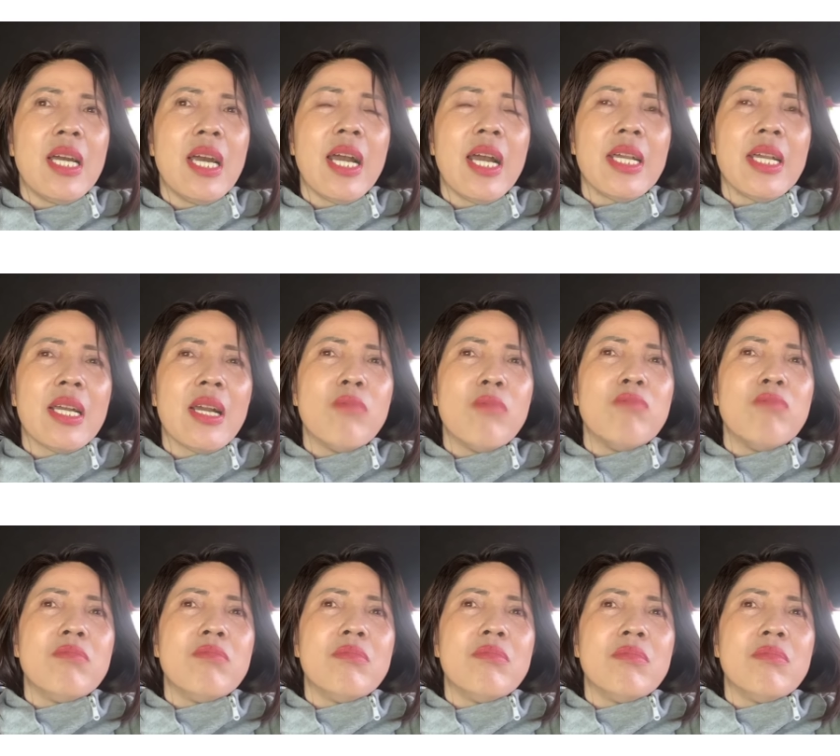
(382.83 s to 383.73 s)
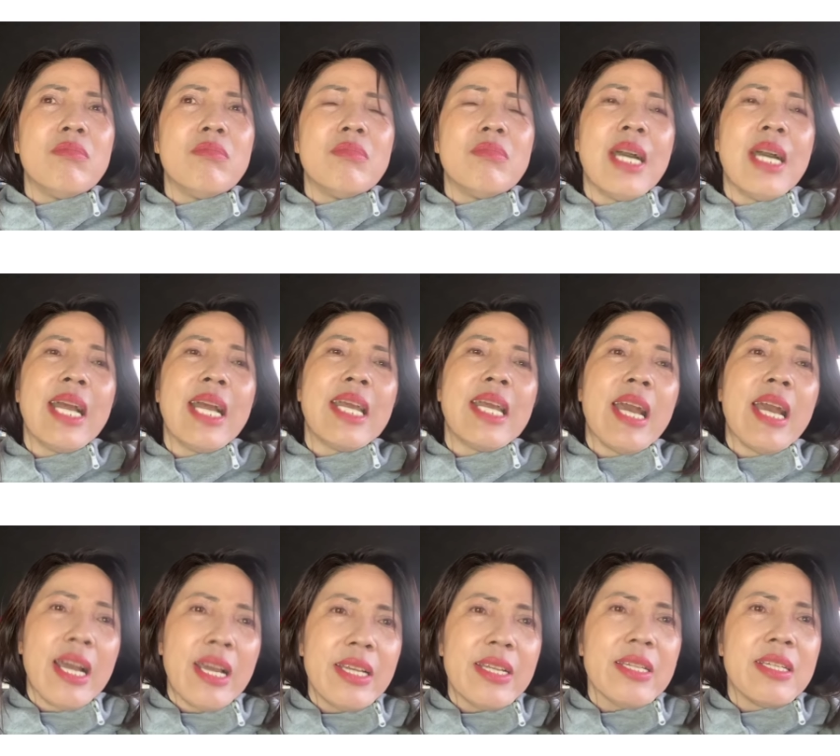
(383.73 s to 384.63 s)

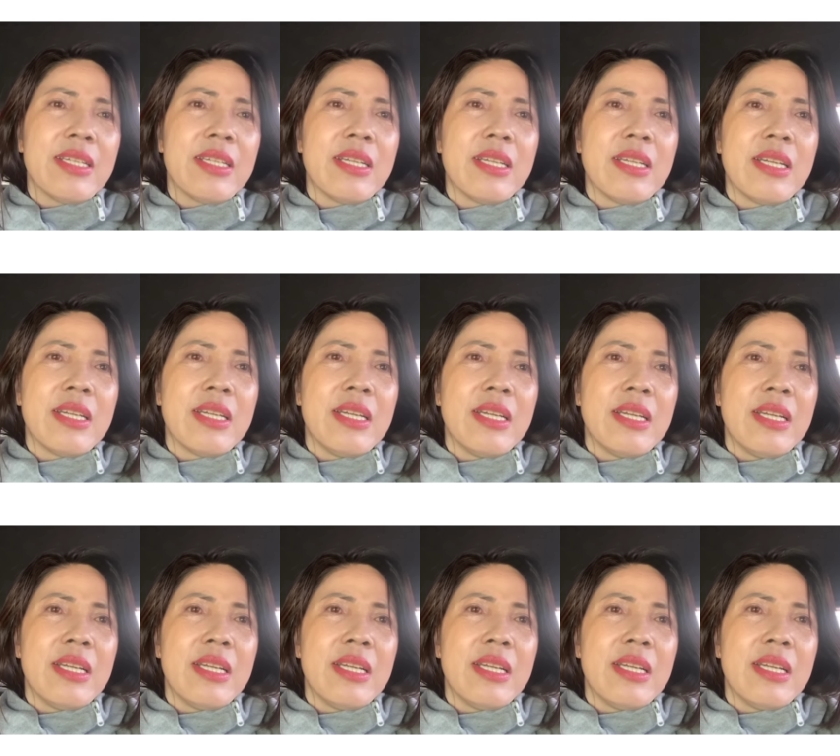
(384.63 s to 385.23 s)
2022. À, ừ.